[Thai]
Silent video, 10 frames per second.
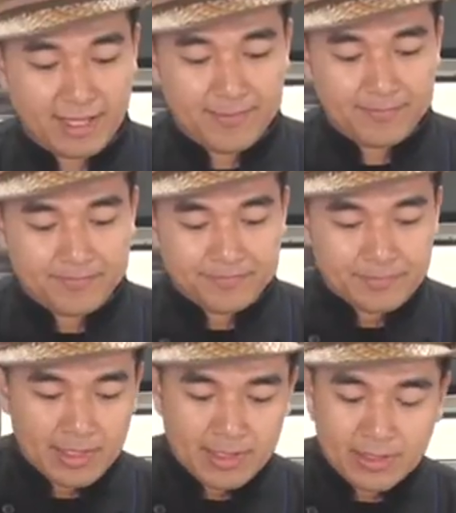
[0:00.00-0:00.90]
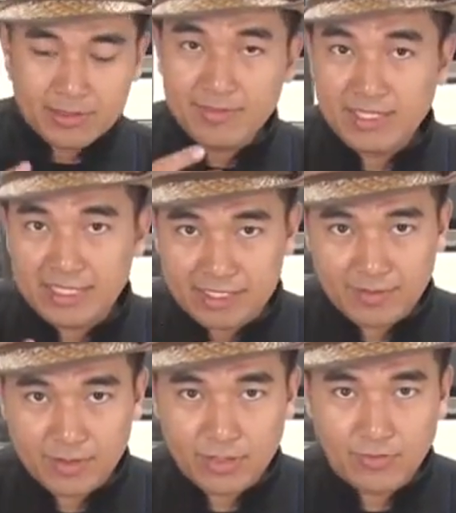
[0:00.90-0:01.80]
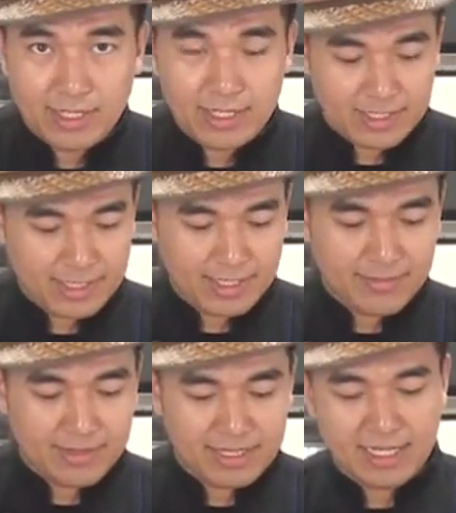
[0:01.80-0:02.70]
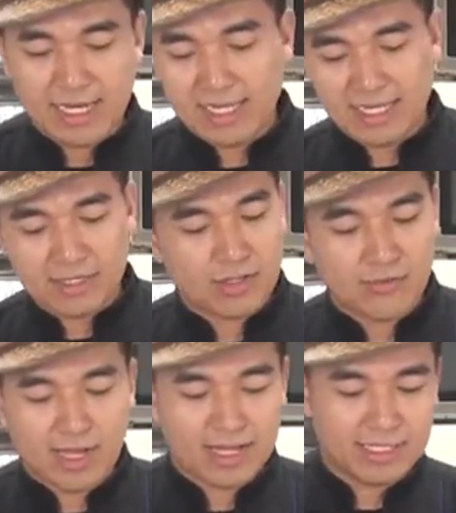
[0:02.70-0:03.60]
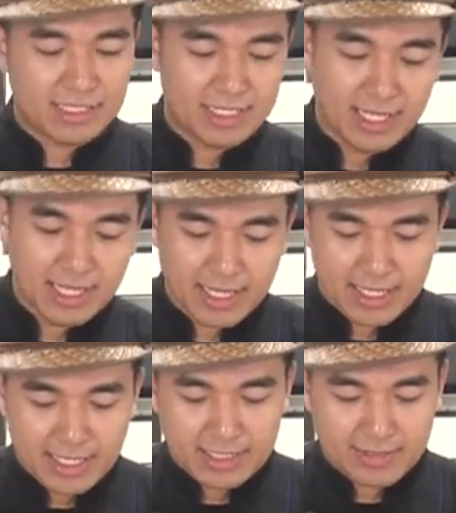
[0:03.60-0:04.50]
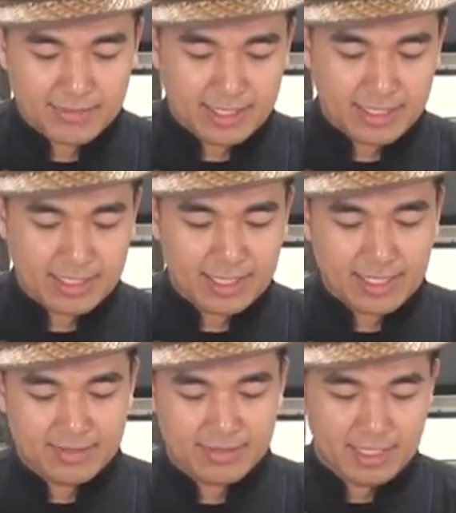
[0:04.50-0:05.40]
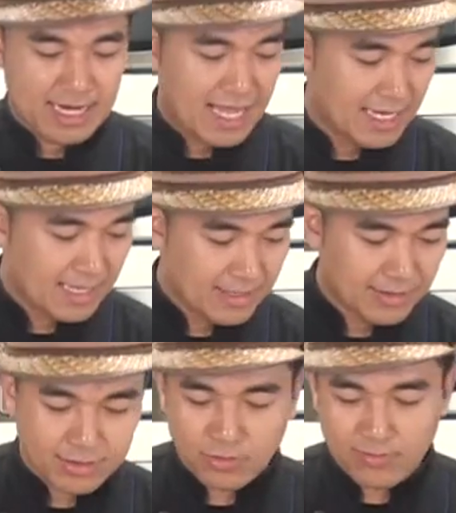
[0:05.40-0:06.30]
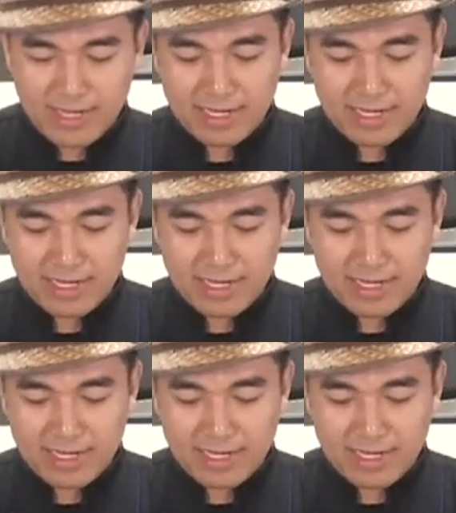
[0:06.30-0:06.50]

ย่างเงี้ยเขาจะมีกลิ่นเฉพาะตัวนะครับอันนั้นรายละเอียดค่อยว่ากันอีกทีแต่ว่าอ่ะละลายแล้วเราก็ลงให